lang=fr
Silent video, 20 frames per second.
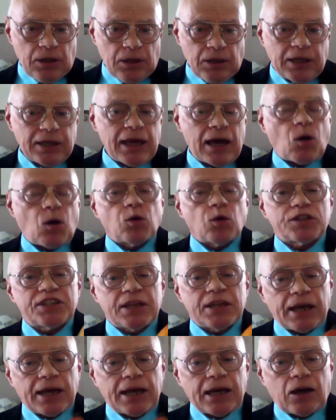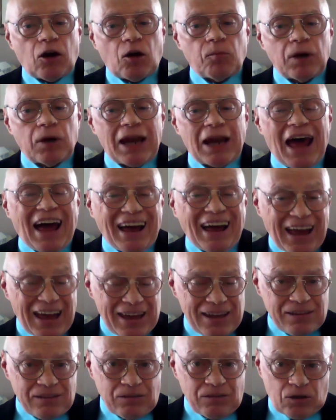qui est considérée comme la
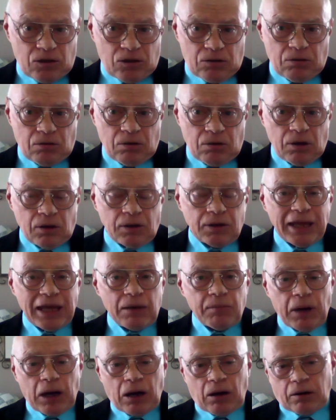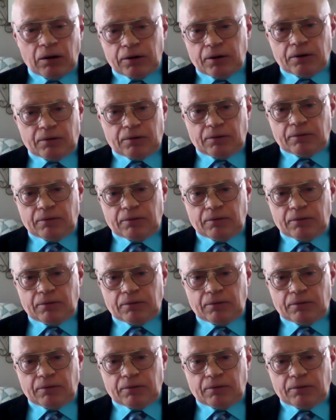reine des mangues.